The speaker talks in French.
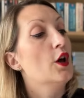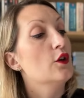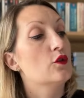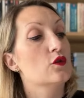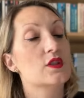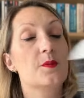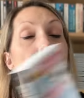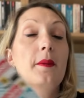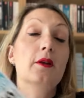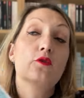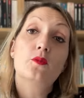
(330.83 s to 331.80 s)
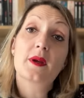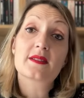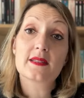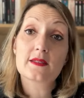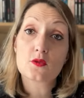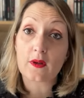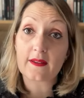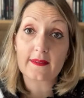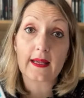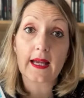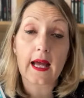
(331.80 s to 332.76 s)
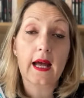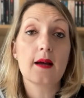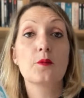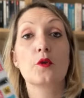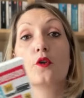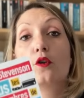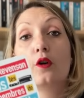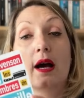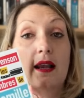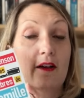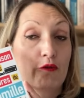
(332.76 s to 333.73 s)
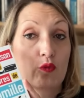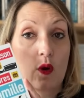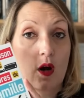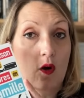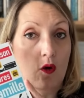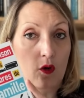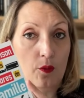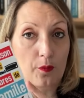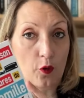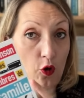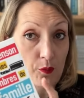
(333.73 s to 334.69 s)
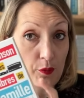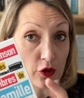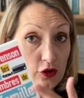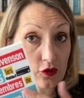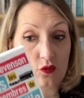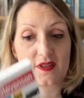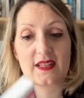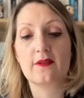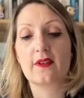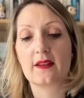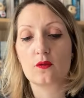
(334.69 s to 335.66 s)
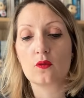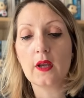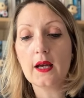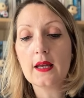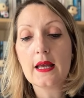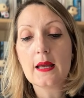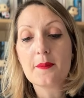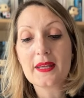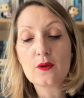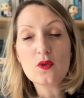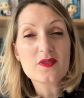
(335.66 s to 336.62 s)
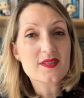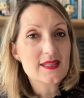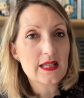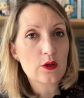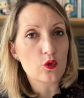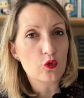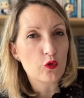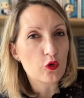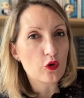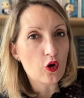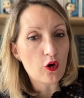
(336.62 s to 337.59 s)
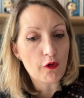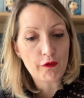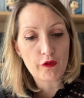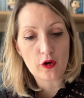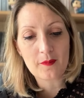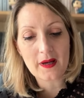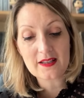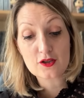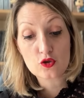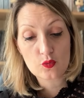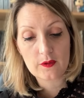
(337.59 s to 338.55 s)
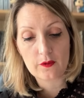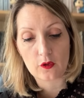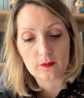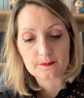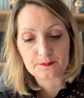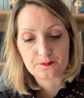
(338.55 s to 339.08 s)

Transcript: que j'ai pas mal vu passer sur Instagram, à la fois en poche sur cette version-là, mais aussi le grand format suivant.